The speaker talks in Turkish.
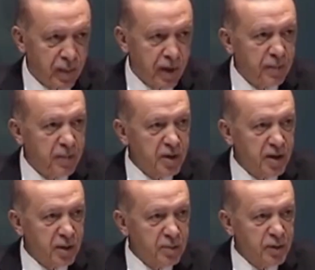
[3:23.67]

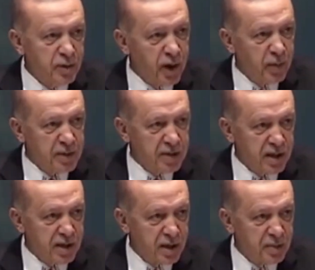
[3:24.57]
yaptıklarımız ve
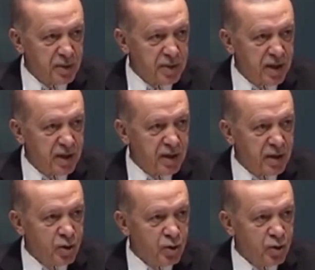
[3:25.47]
yapacaklarımızla